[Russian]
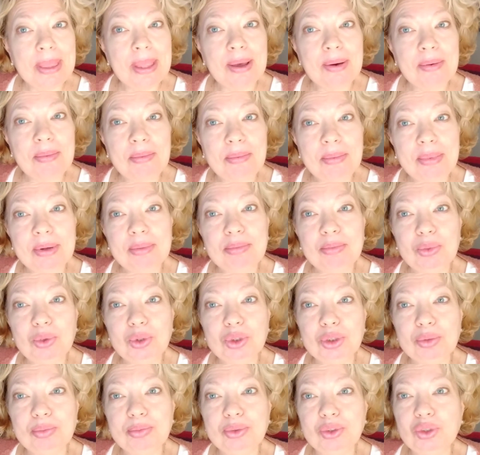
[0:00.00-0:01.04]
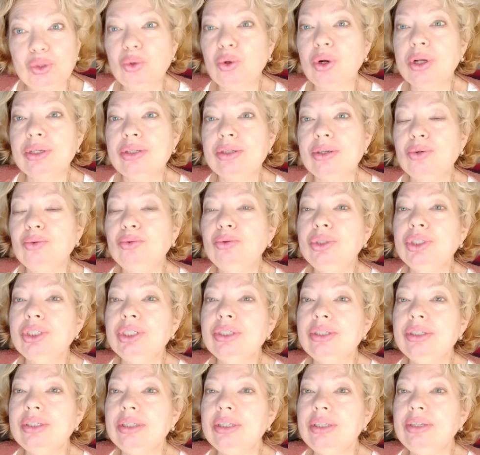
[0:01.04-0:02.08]
Мы можем все
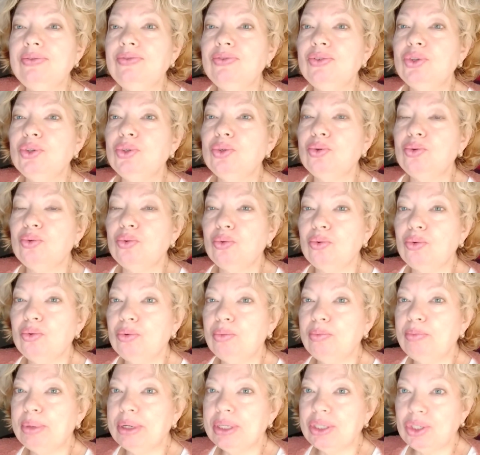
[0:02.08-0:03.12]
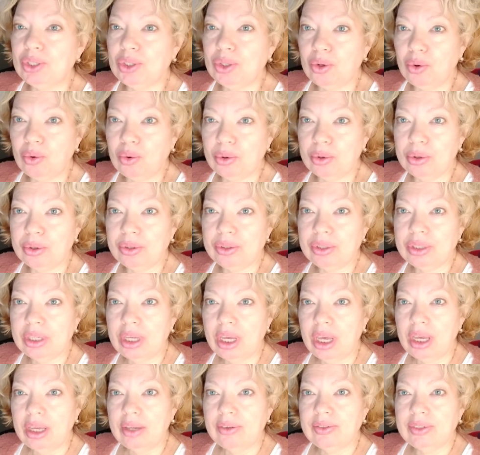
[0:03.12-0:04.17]
разрушить и все построить.
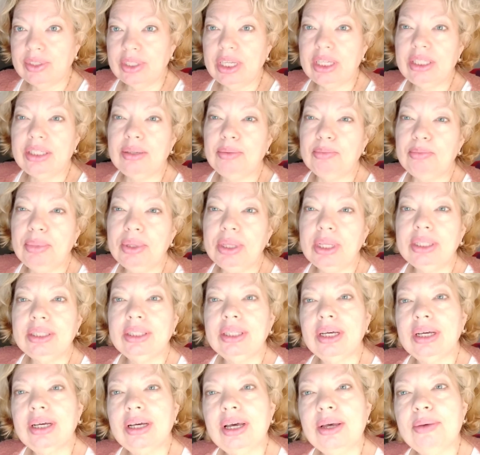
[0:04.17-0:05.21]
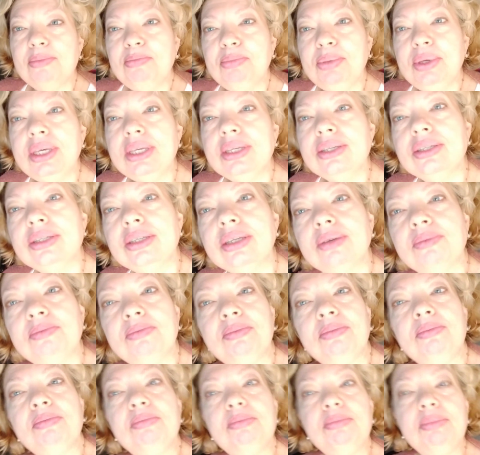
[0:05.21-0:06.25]
Знаете, была такая песня
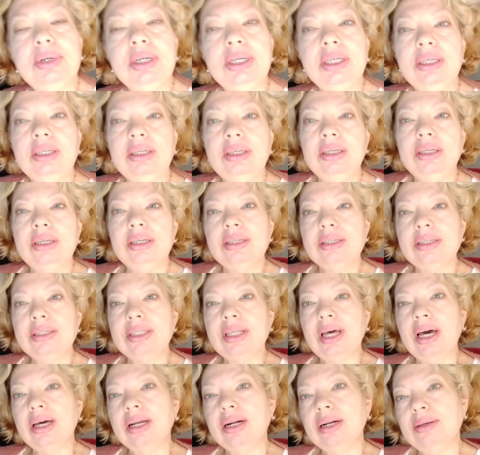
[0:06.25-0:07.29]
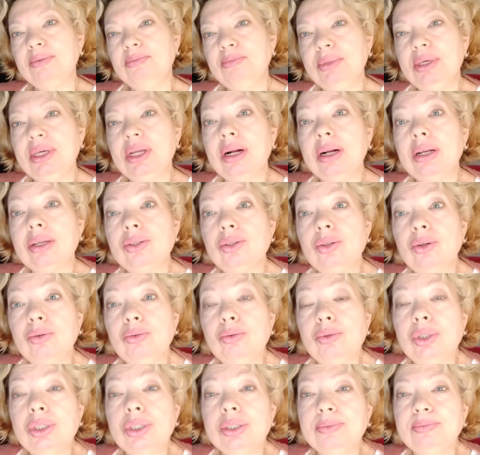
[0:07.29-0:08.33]
«Мы старый мир
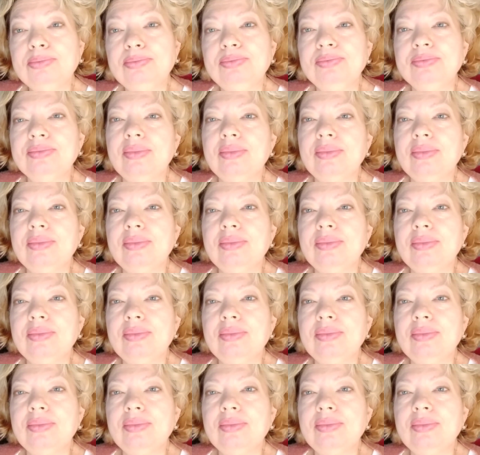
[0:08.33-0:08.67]
разрушим